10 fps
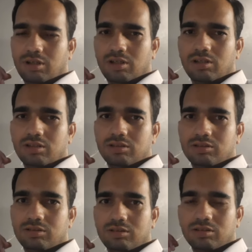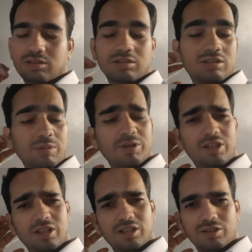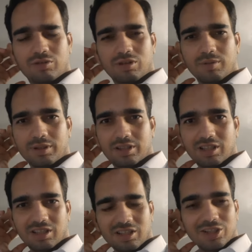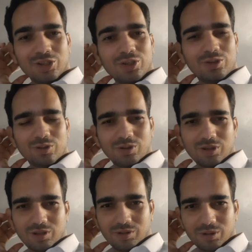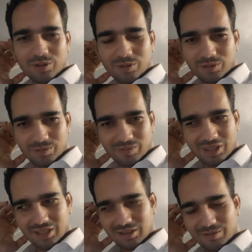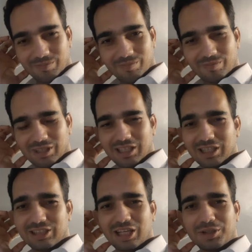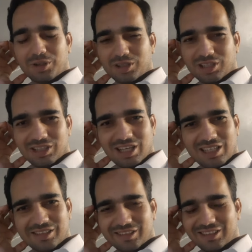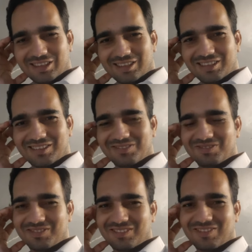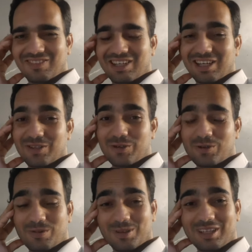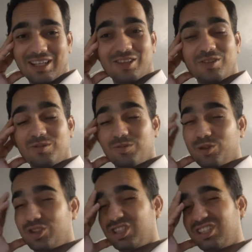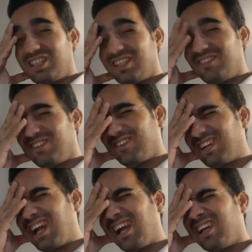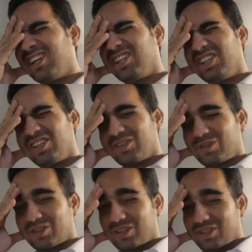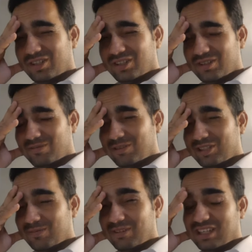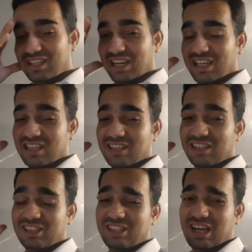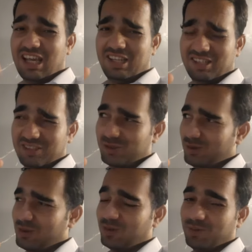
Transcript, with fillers: हाँ, सभी ट्रेडर्स को नमस्ते तो मैं बताना चाहूँगा कि आज मेरा यूट्यूब के साथ कुछ गड़बड़ हो गया है क्योंकि मुझे मिल गया एक स्ट्राइक जो